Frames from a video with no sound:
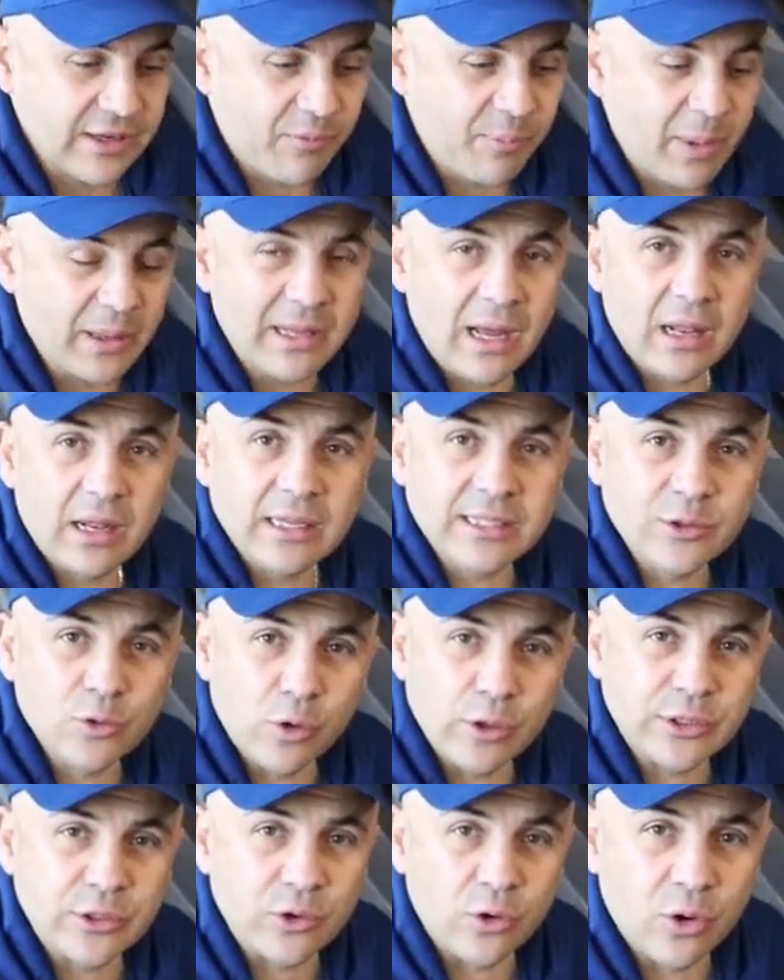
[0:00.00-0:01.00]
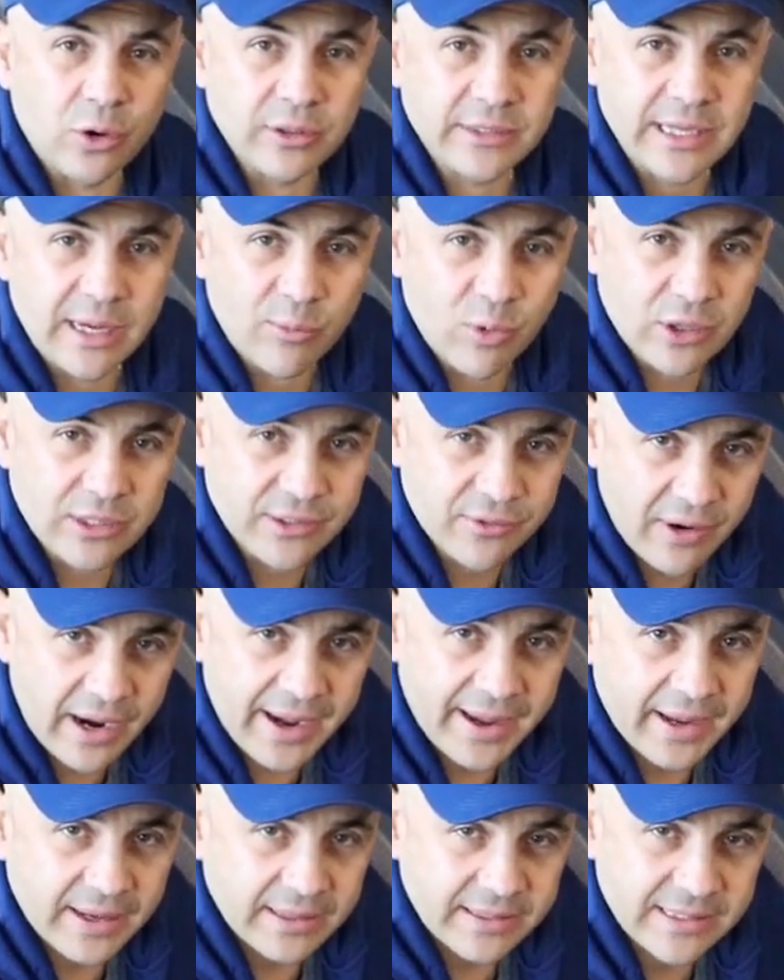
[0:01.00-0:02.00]
совпадала с осью самой
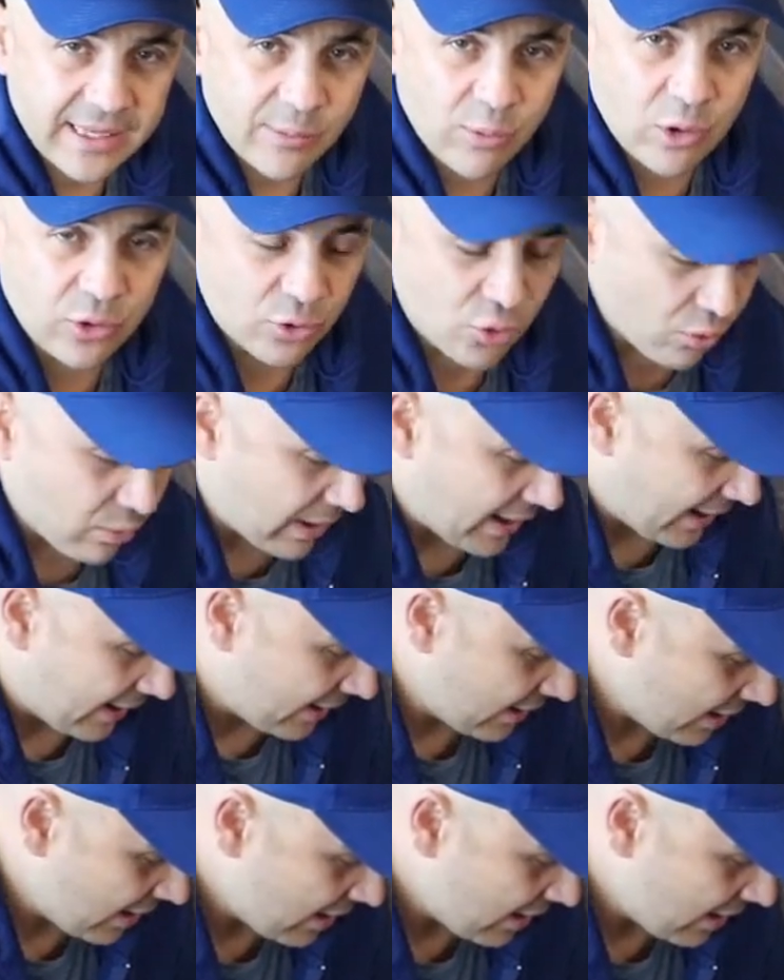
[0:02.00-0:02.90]
сваи, самой трубы,